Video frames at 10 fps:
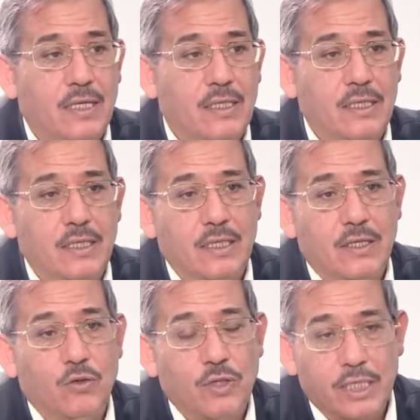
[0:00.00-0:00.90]

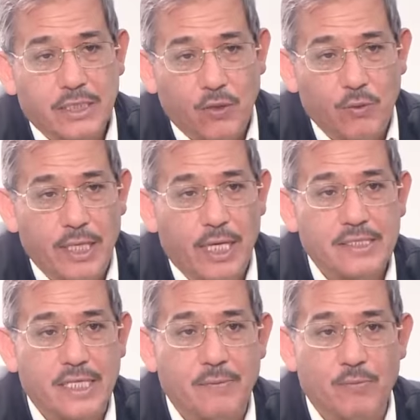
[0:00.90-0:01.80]
آه، حريه تكوين
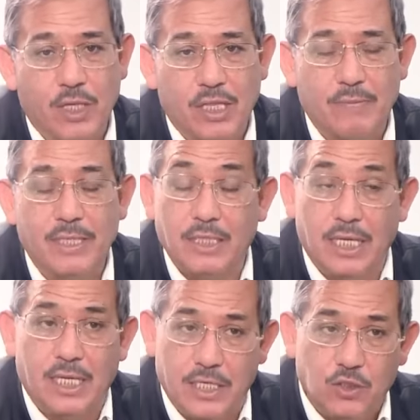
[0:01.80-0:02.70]
احزاب، منظمات
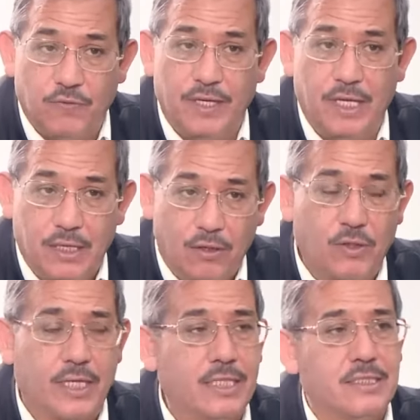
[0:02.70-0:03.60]
الى اخره، شفنا
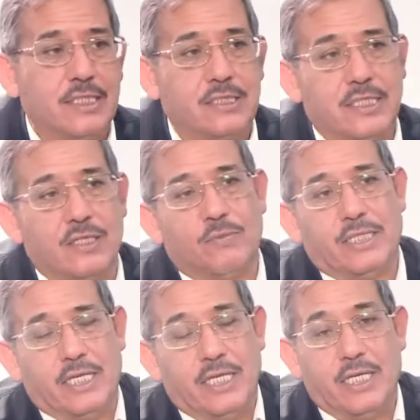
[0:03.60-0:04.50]
حريات سياسيه
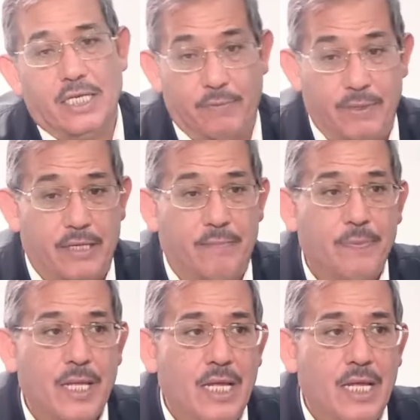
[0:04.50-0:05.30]
ومدنيه كبيره.